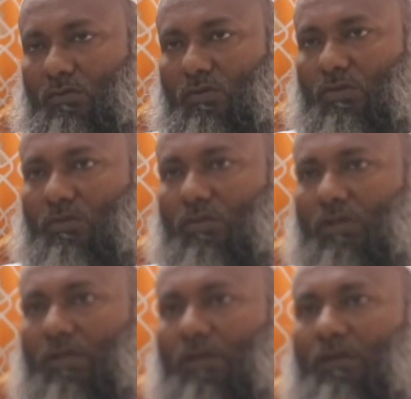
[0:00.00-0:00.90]

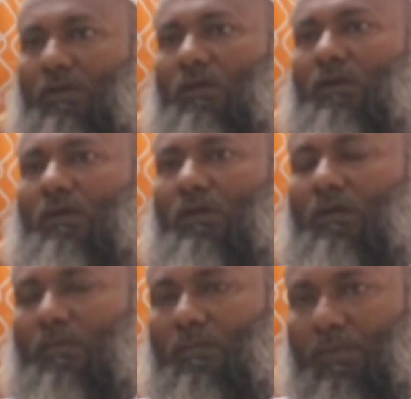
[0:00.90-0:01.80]
দরিদ্রদেরকে
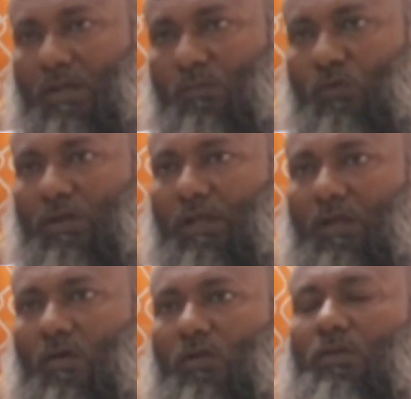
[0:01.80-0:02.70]
বিনামূল্যে
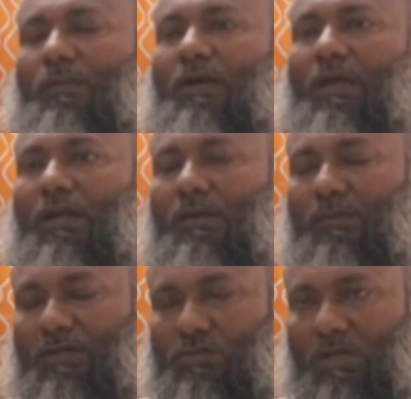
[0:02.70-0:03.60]
অথবা
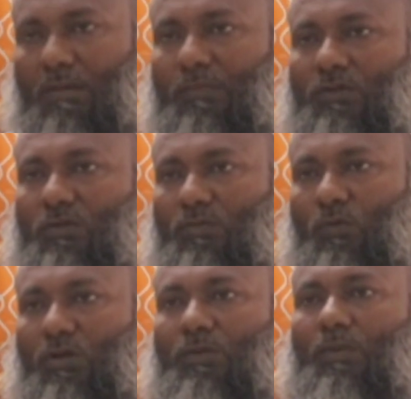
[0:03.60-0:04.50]
একেবারে নামমাত্র
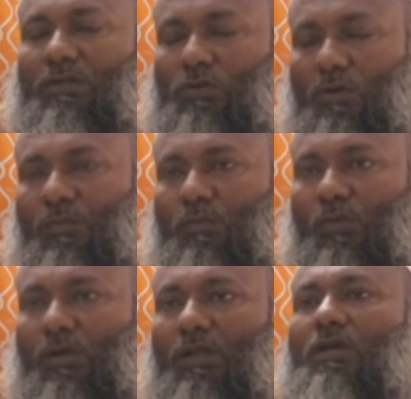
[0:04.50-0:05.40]
মূল্যে বা স্বল্প
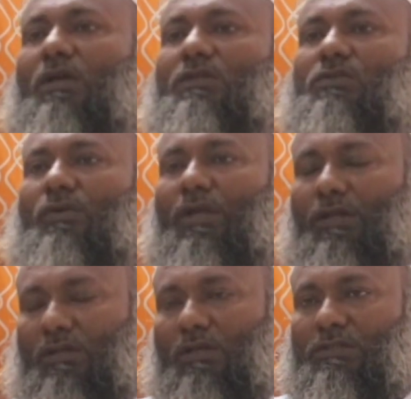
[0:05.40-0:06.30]
মূল্যে
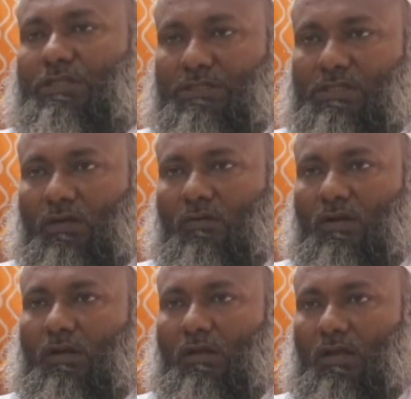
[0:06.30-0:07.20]
চোখের চিকিৎসা
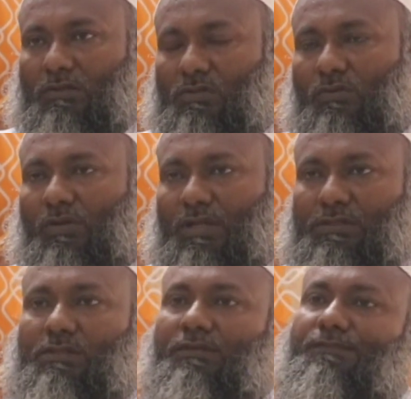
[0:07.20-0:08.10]
করার আয়োজন করে
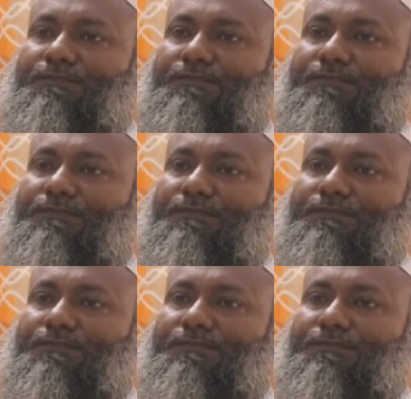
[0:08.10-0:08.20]
আসছি